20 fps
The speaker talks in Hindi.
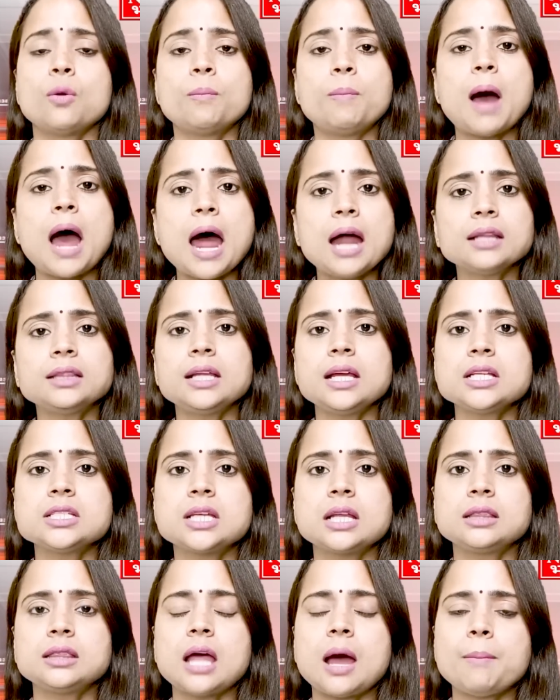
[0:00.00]
तो भारतीय
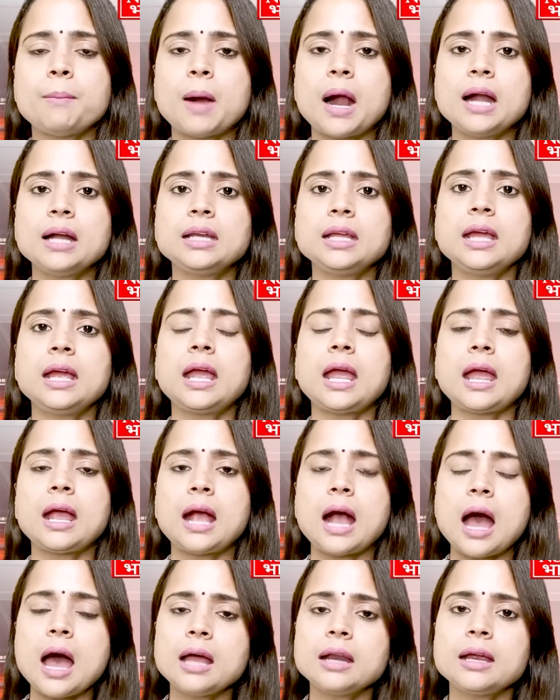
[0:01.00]
जनता पार्टी के
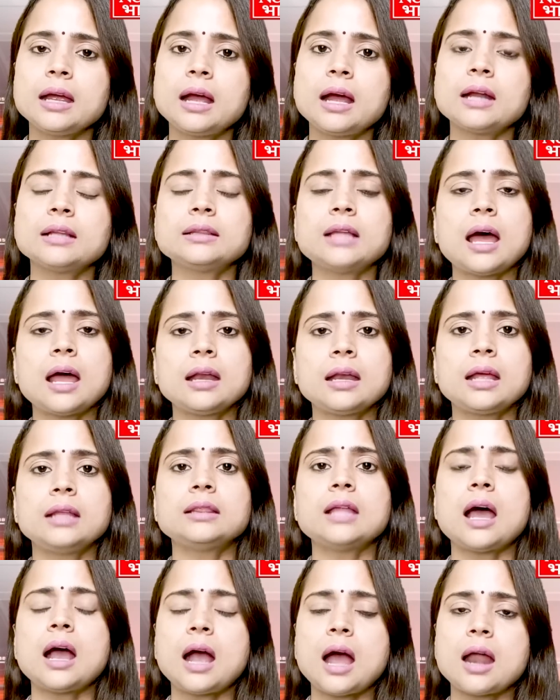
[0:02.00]
कार्यकर्ता
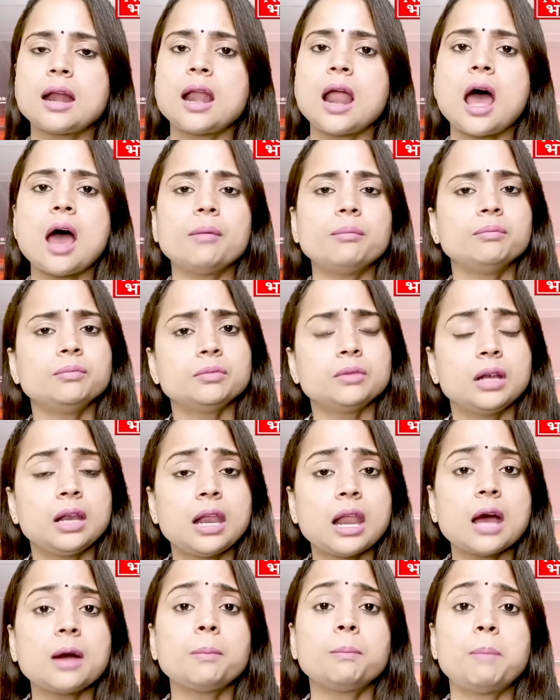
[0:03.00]
नेता का नाम
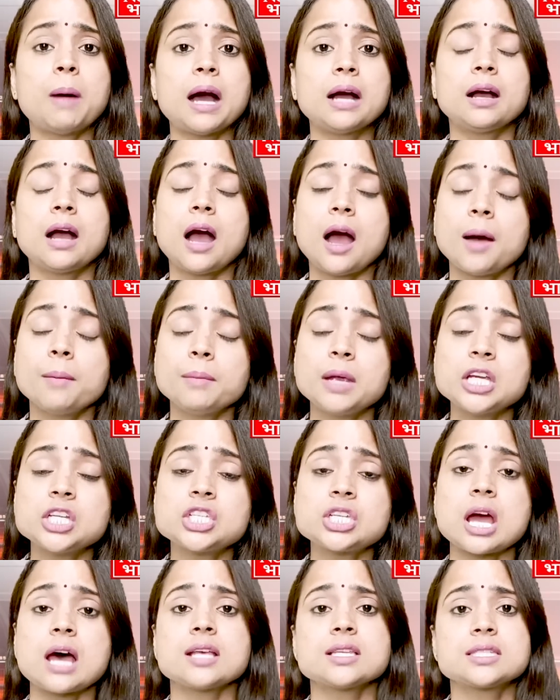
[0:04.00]
लगभग
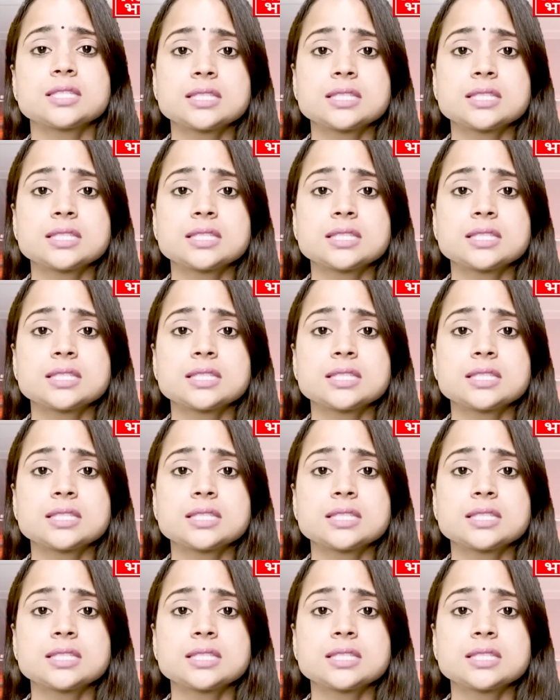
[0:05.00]
हमेशा